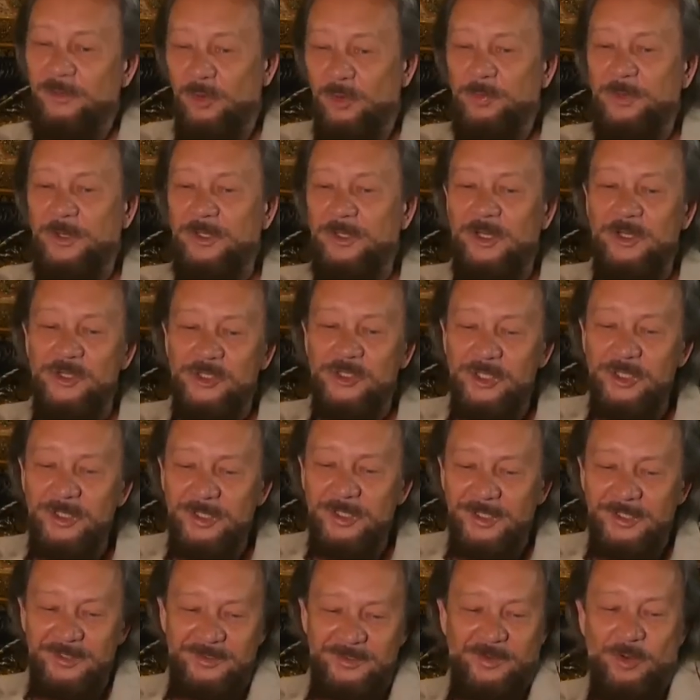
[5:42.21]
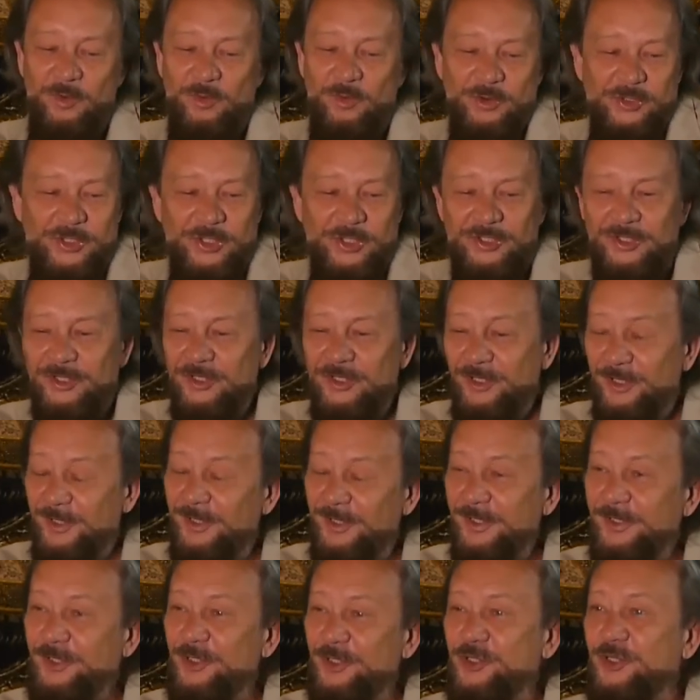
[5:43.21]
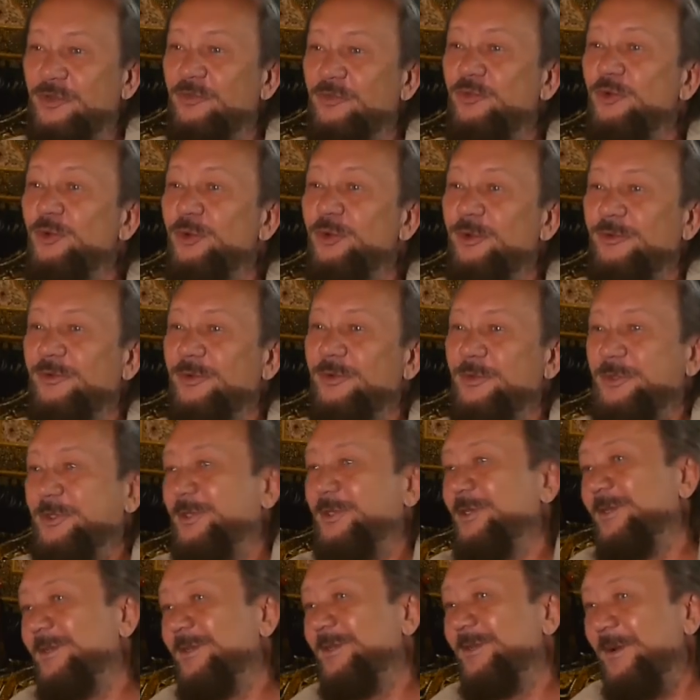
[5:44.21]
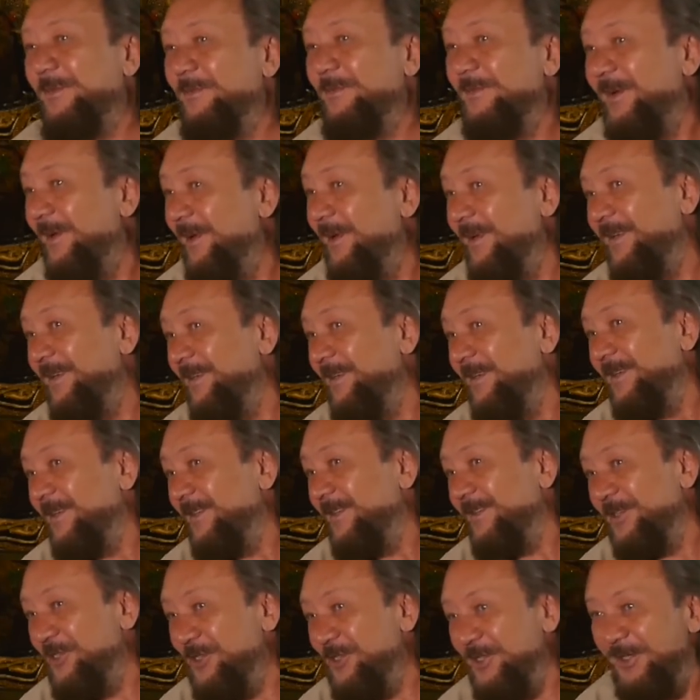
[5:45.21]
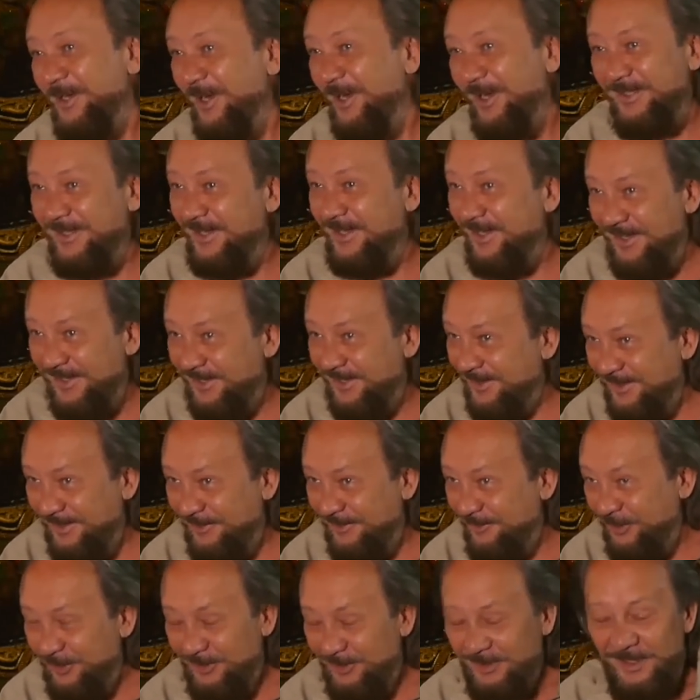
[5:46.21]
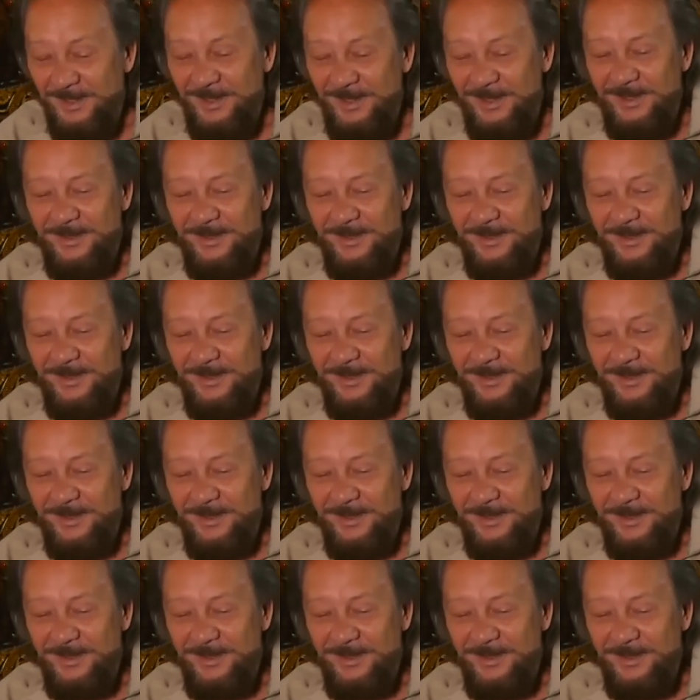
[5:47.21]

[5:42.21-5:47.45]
его продолжительность, в какой части тела это живет вообще, там, начиная от каких-то вот...